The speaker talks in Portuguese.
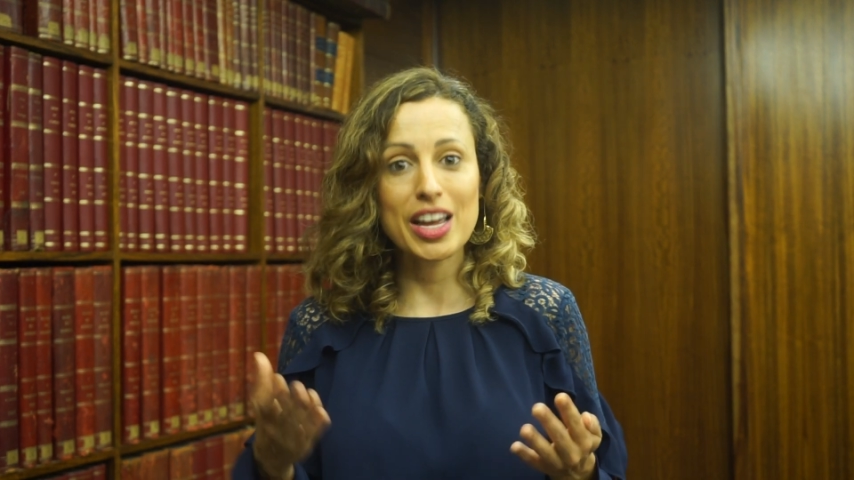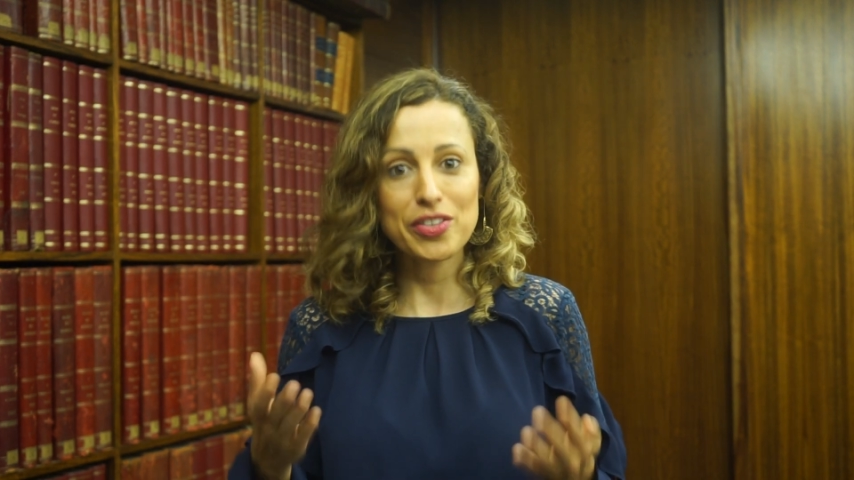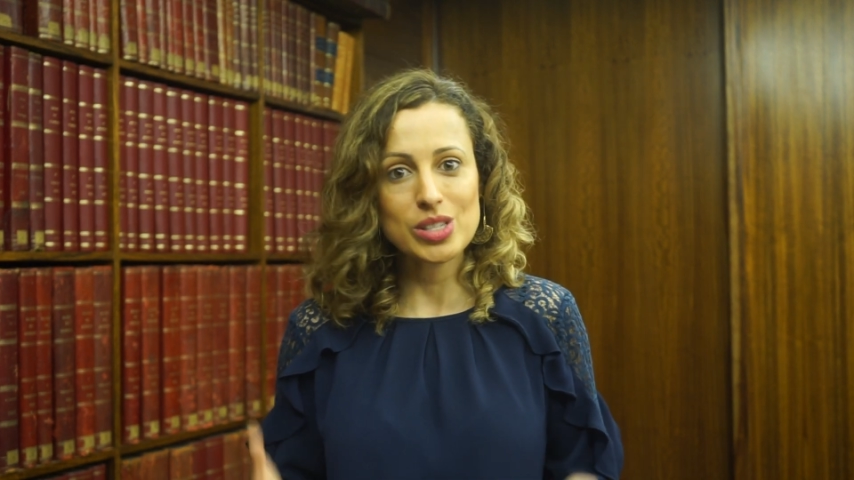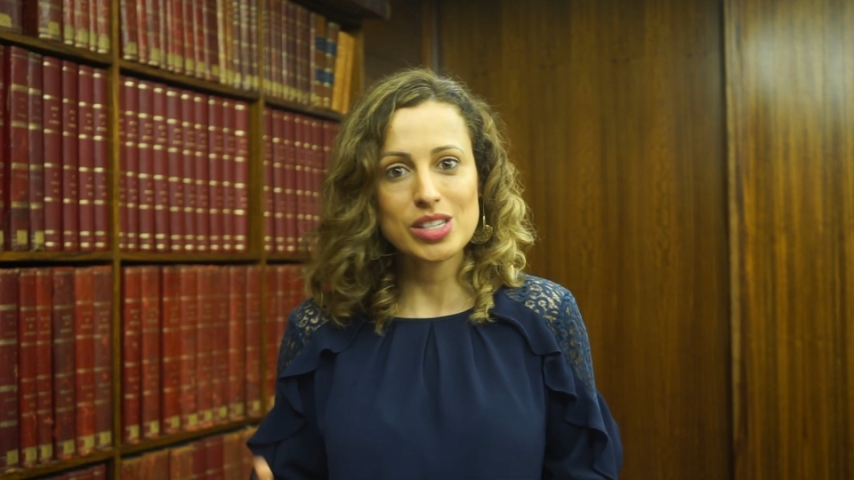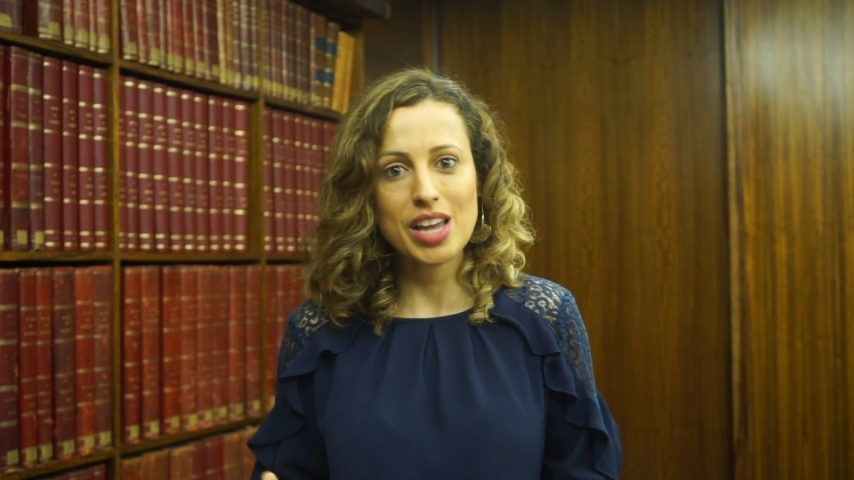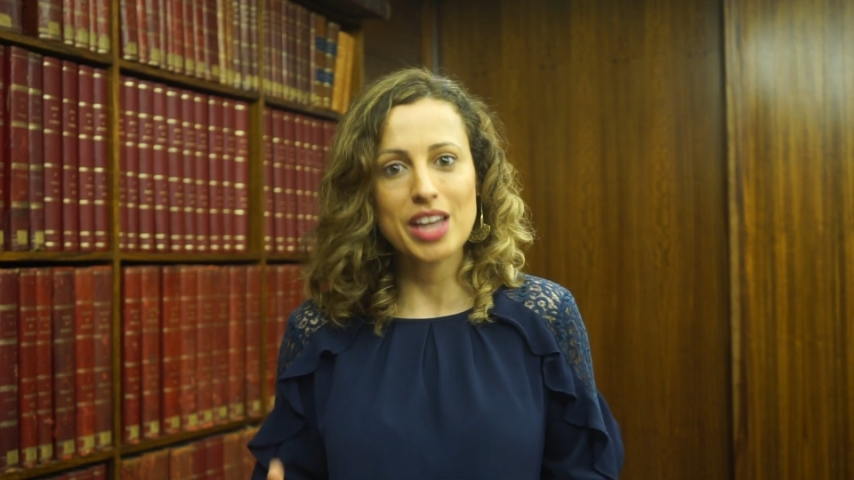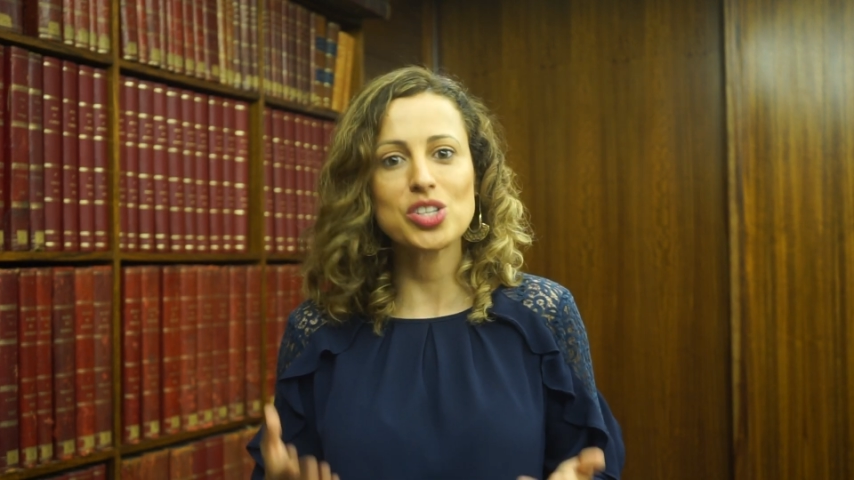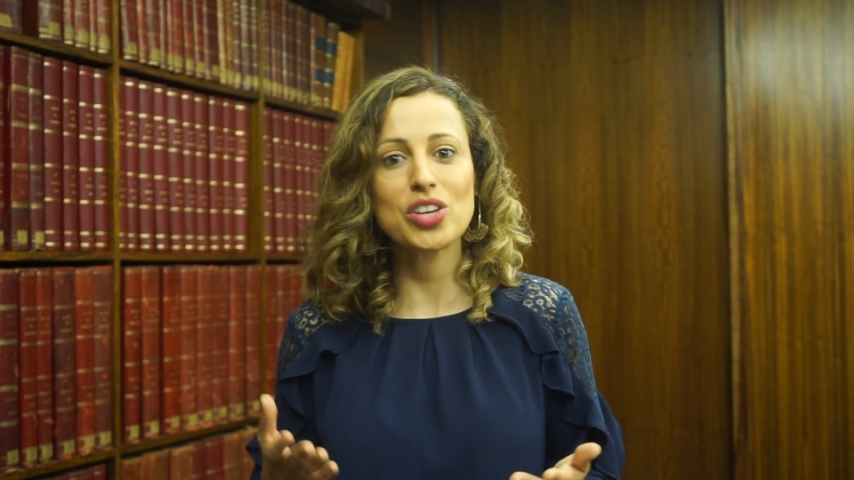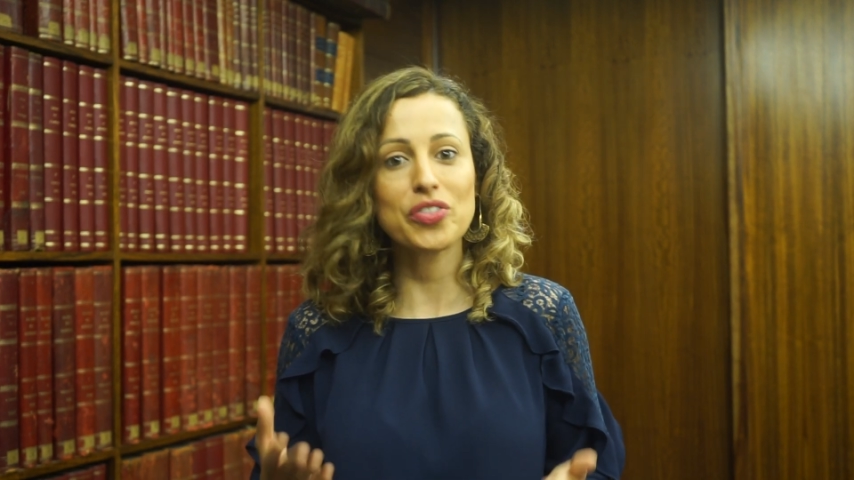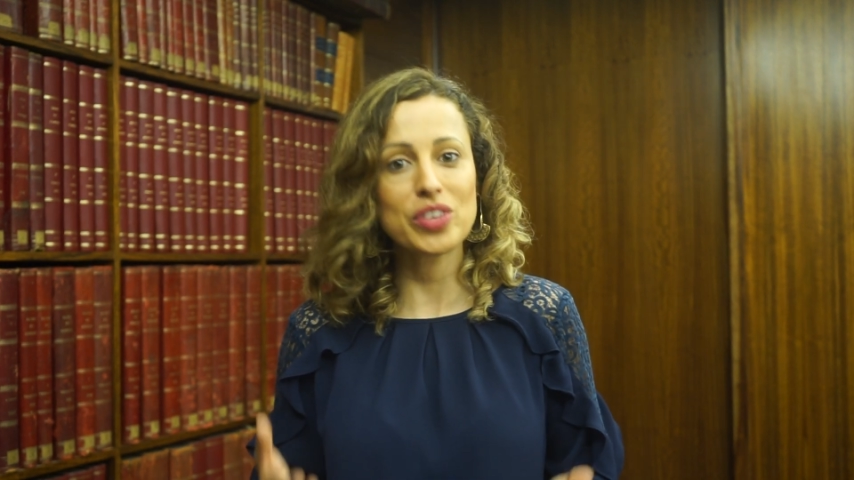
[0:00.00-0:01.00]

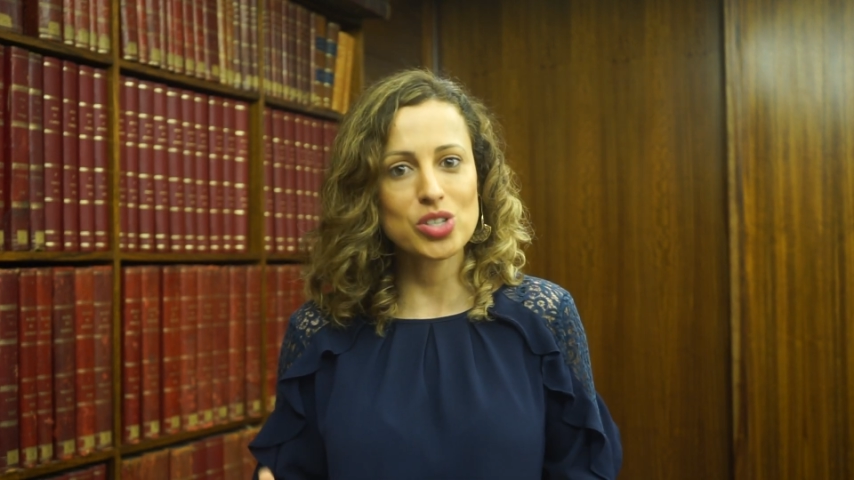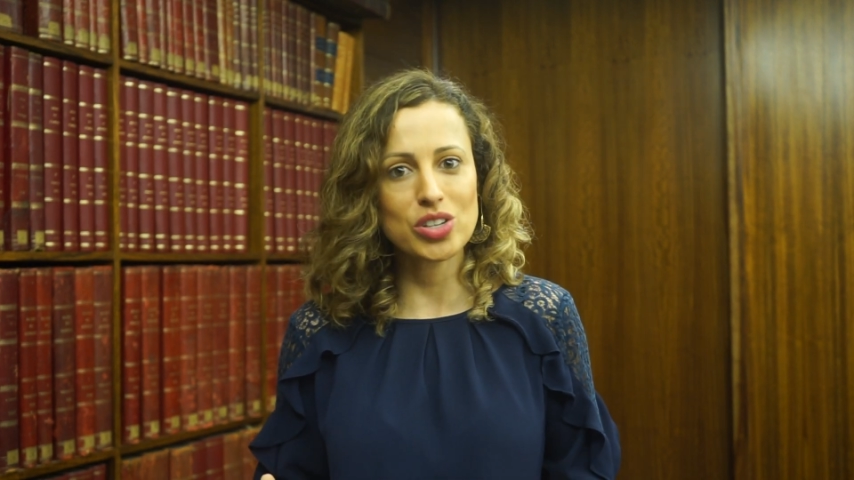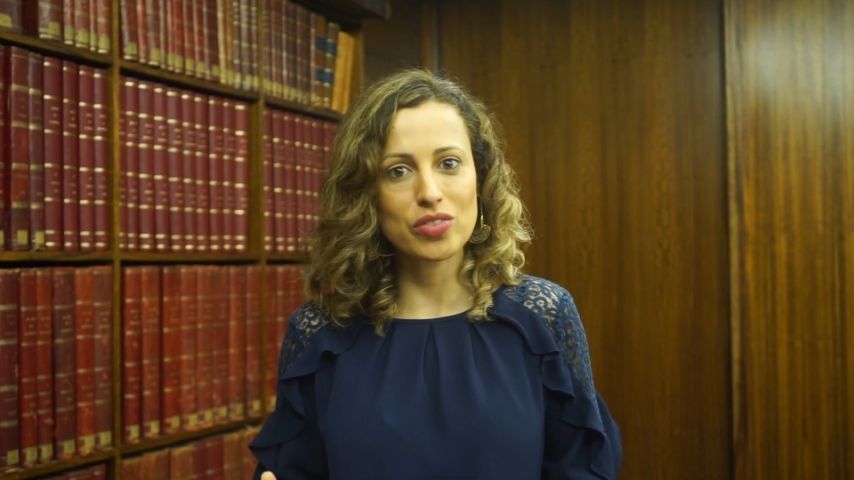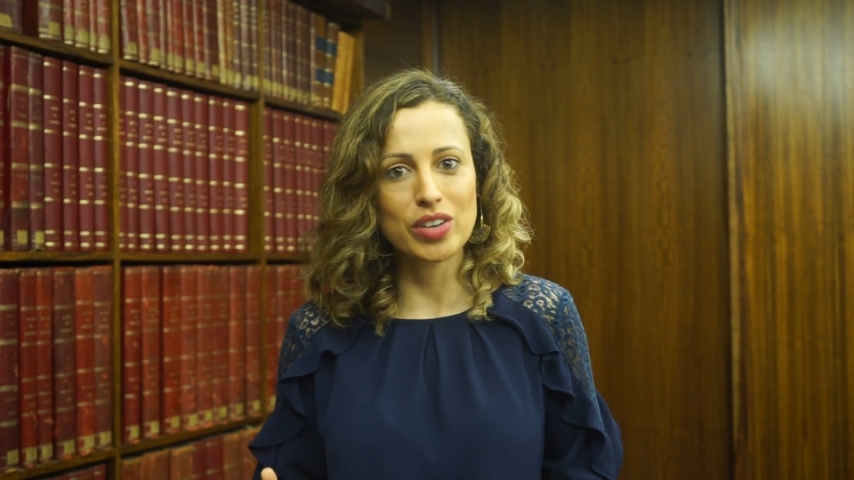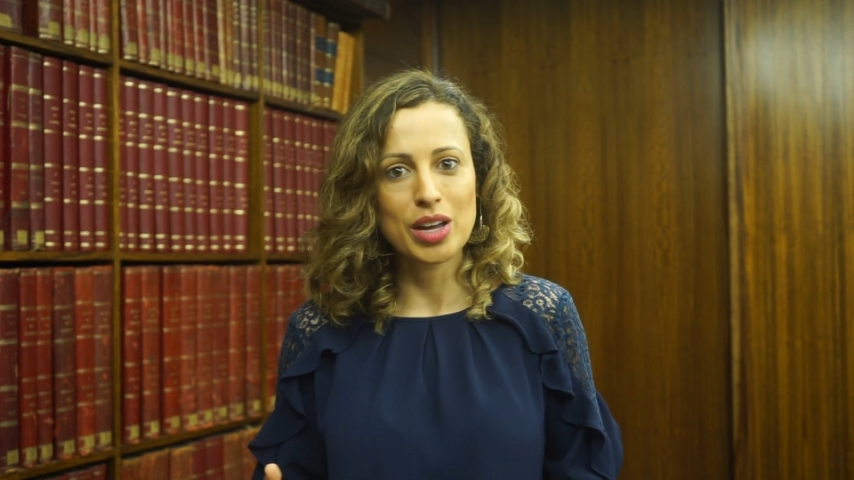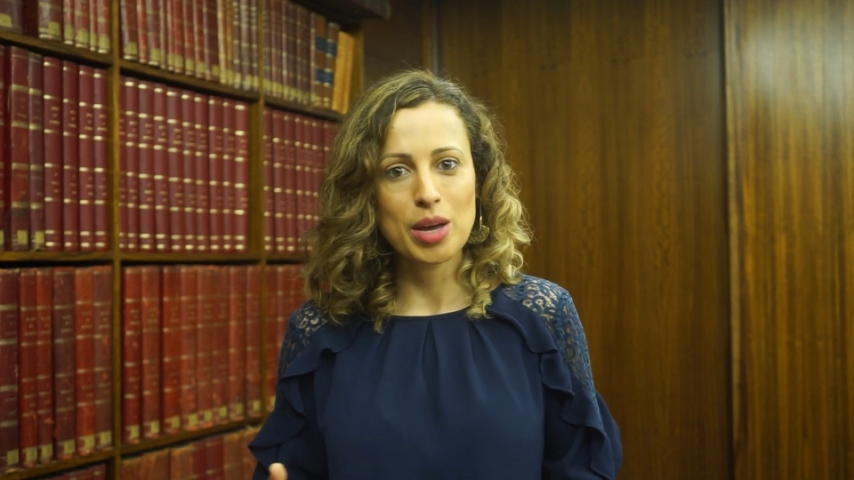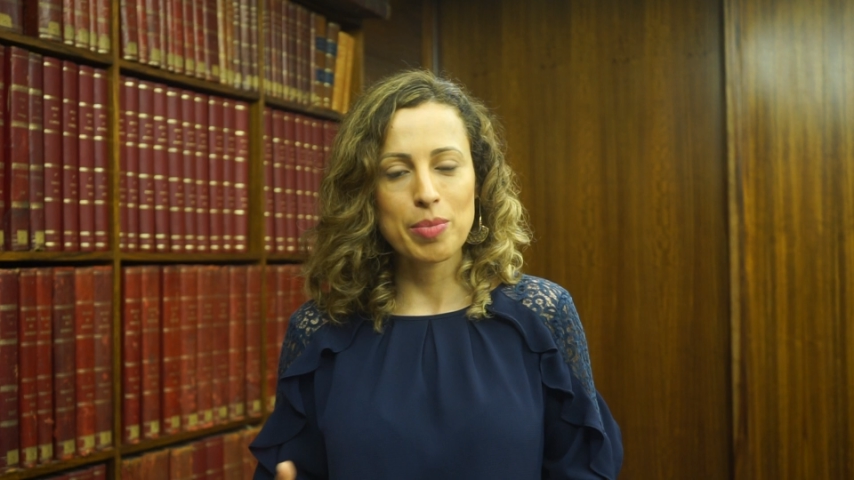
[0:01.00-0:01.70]
eficiente e efetiva,